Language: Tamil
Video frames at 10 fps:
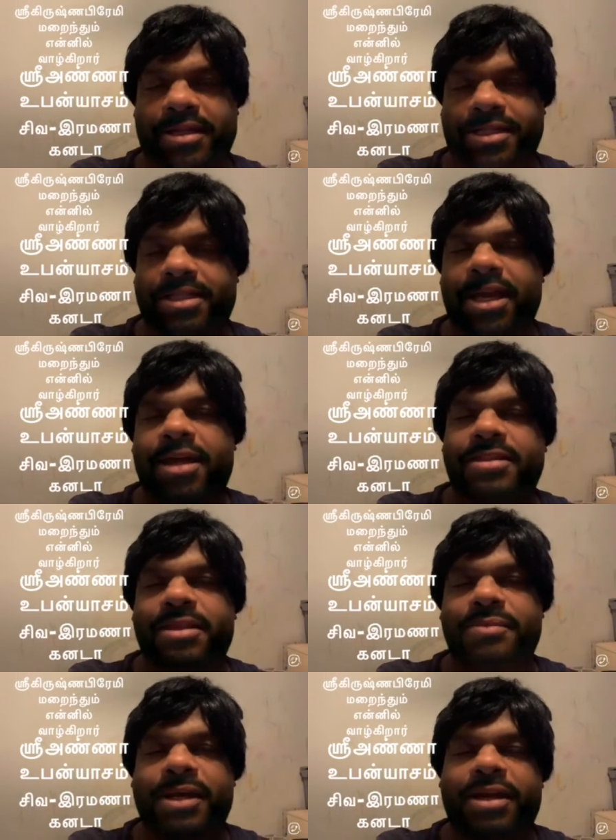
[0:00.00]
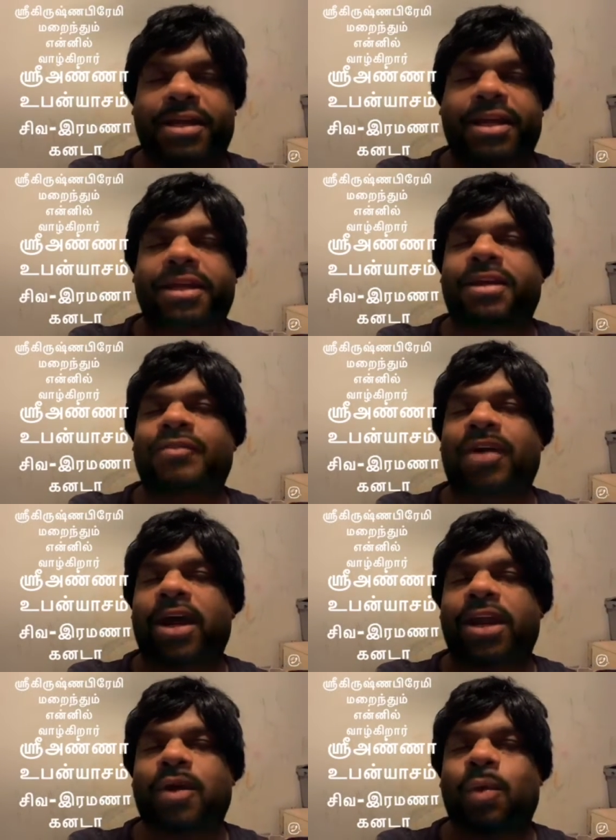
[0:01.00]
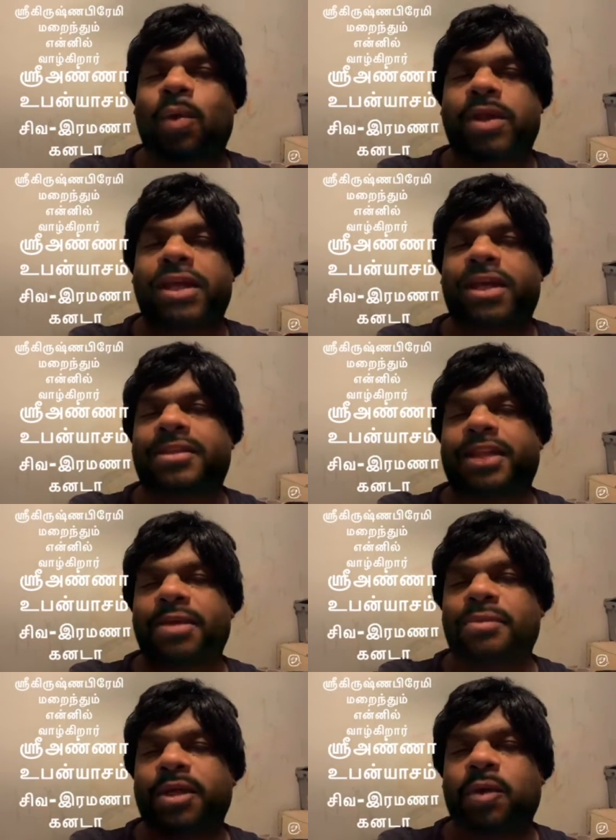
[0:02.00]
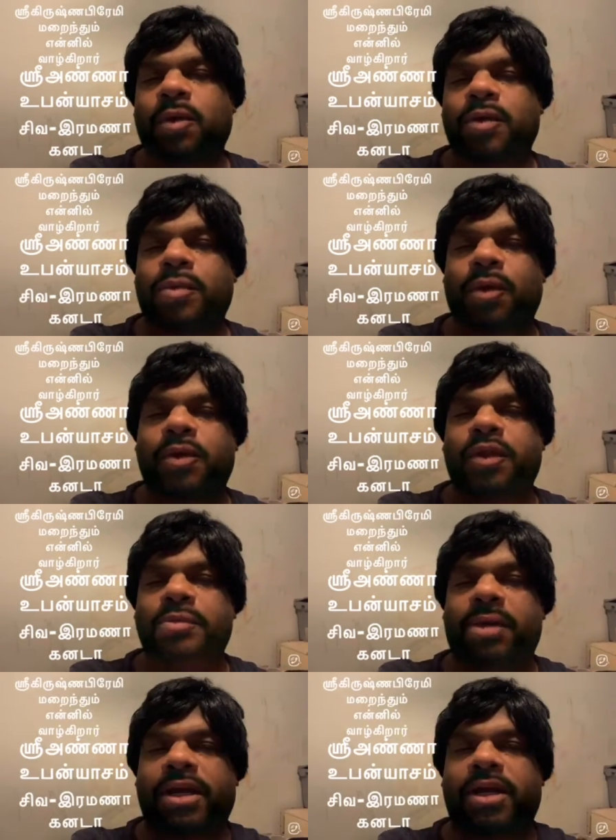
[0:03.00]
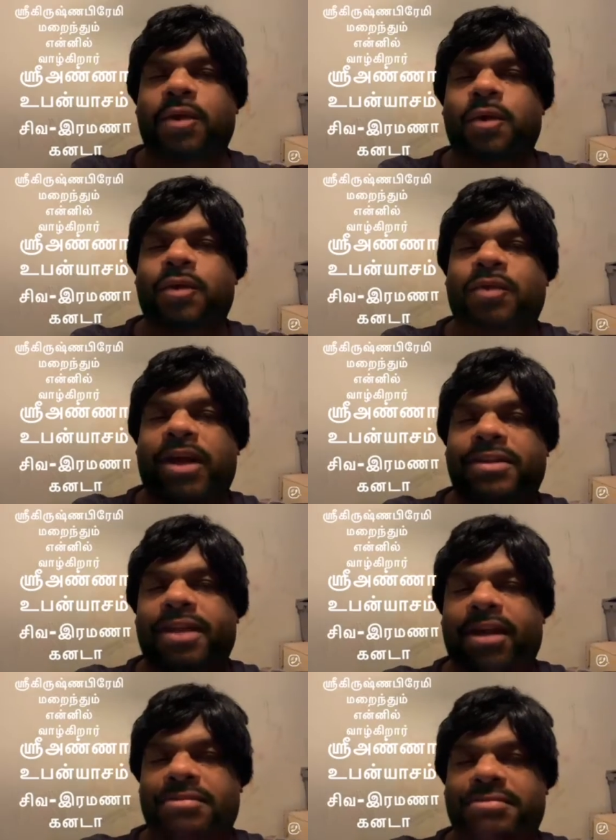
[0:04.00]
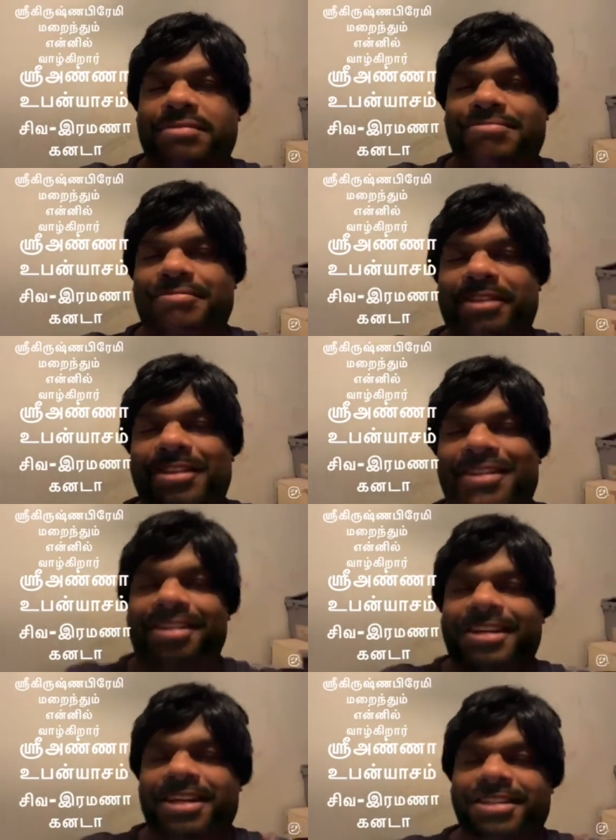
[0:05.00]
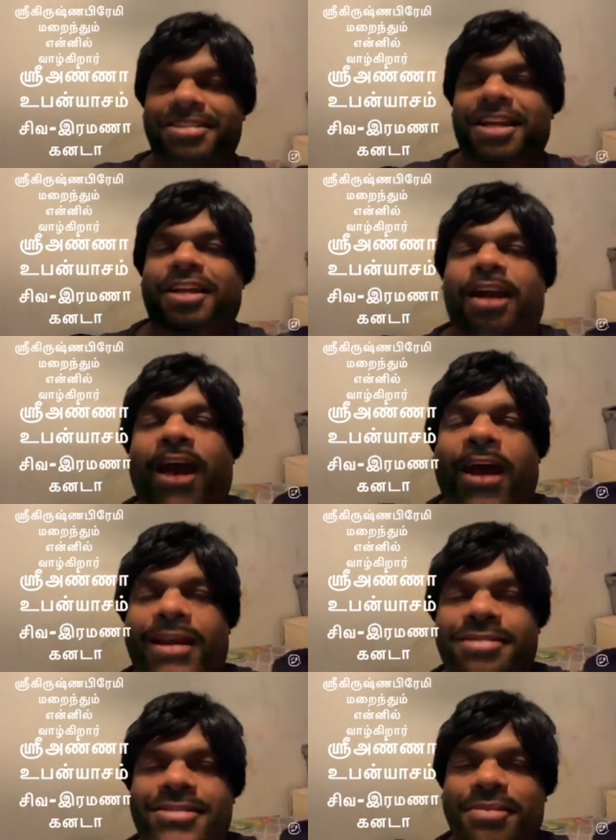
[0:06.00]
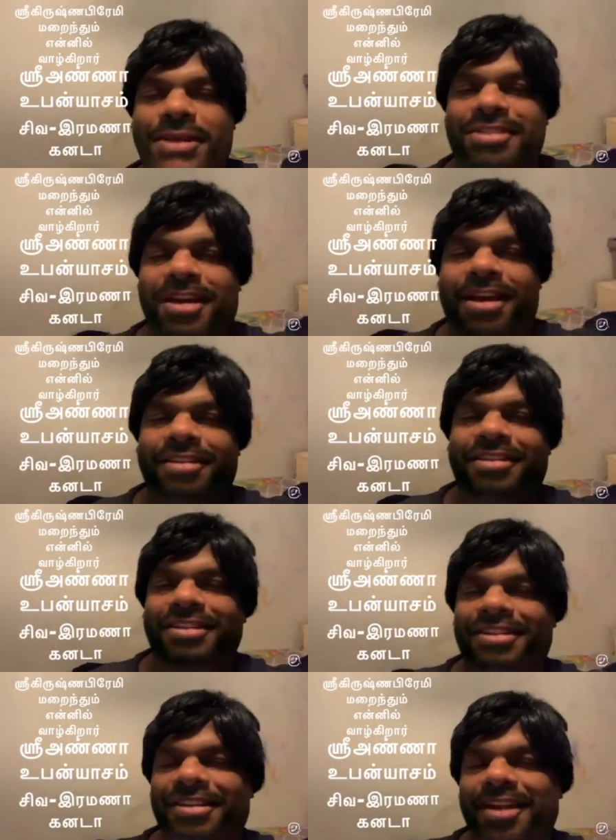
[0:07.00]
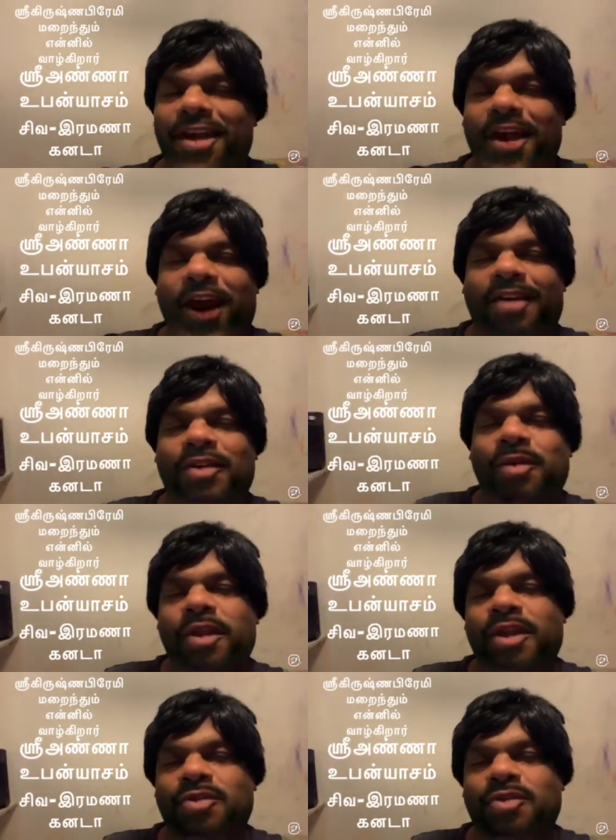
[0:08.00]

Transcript: யதார்த்தமாக வாழக்கூடிய தன்மையோடு பொருந்தி மக்களோடு வாழ்ந்தான் கிருஷ்ணன் அரச சபை சார்ந்து அவனுடைய